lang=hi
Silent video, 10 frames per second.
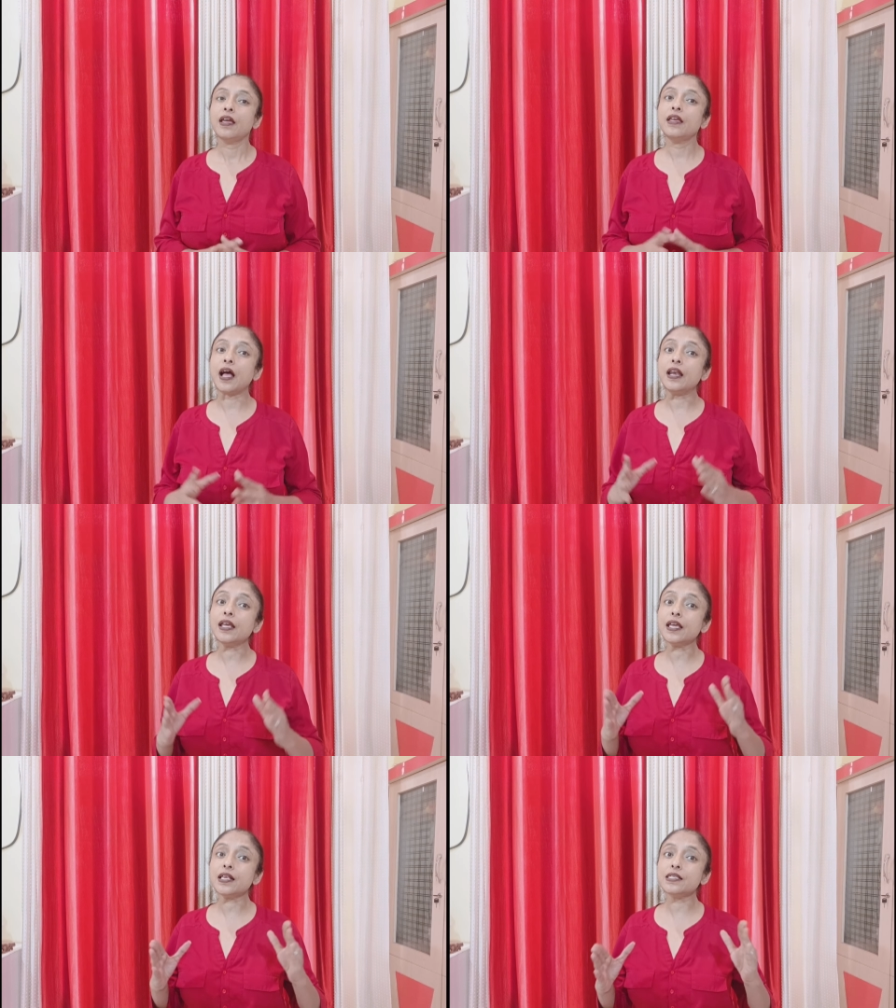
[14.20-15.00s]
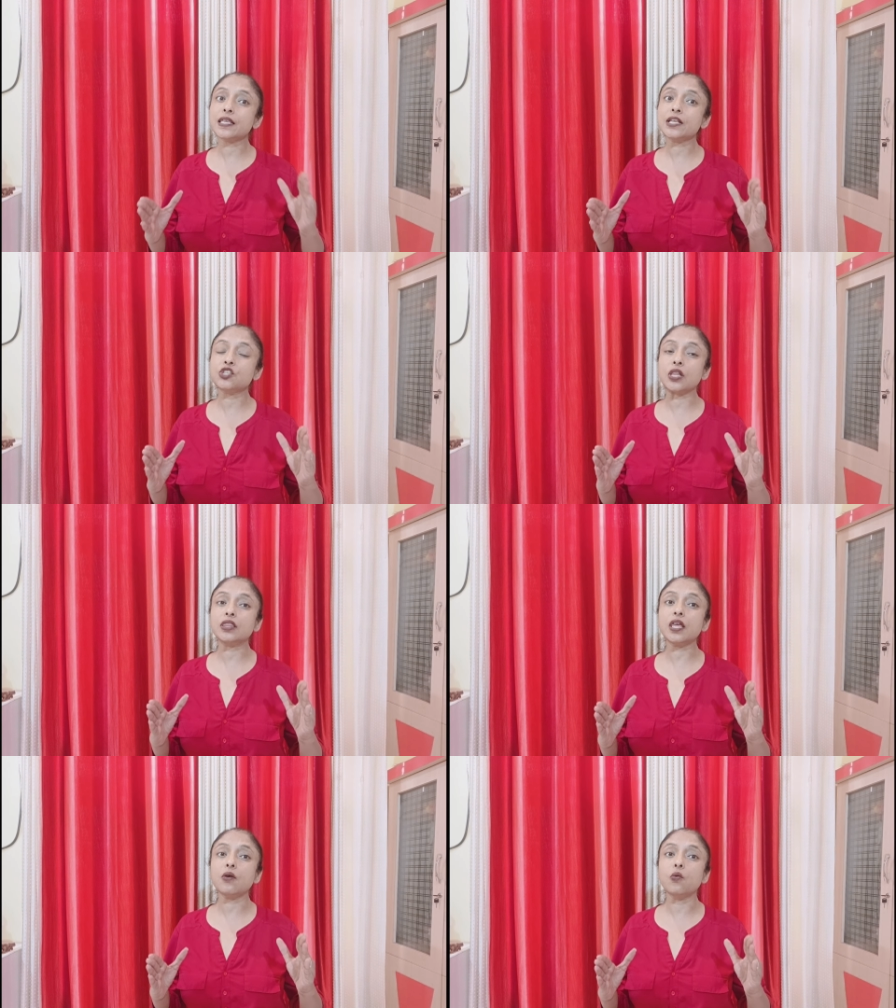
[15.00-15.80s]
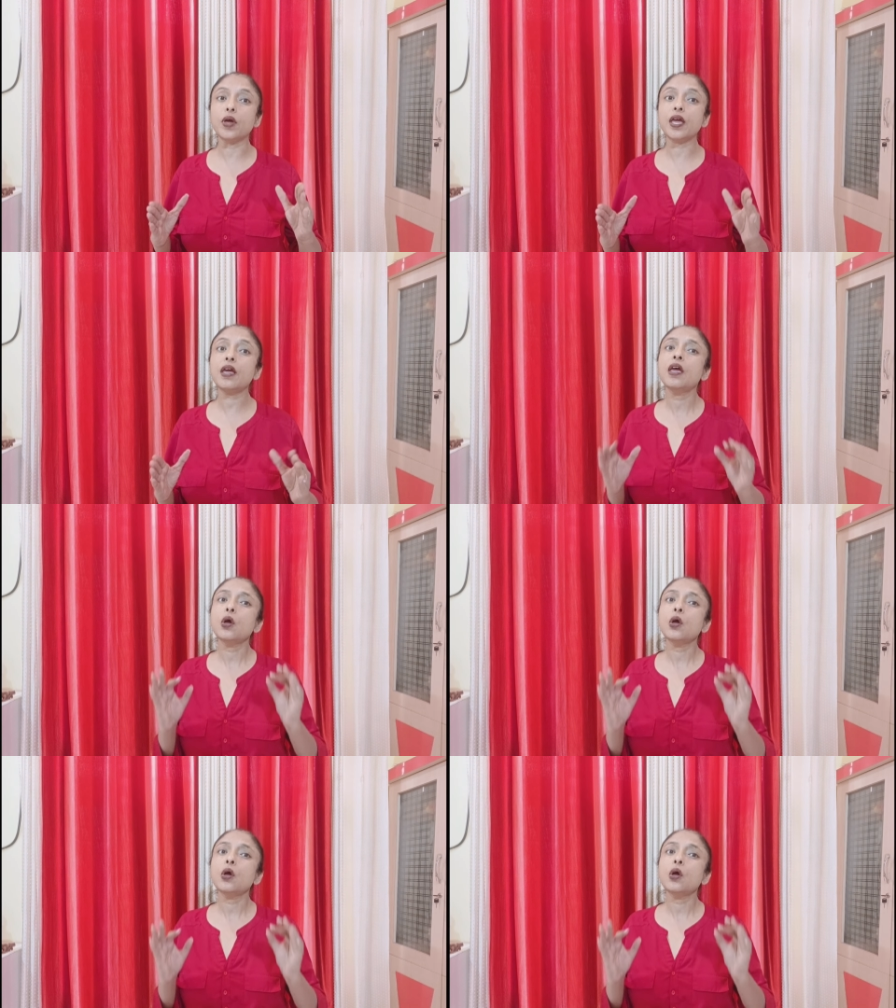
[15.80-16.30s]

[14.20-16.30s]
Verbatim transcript: यानी कि इसके चलते हुए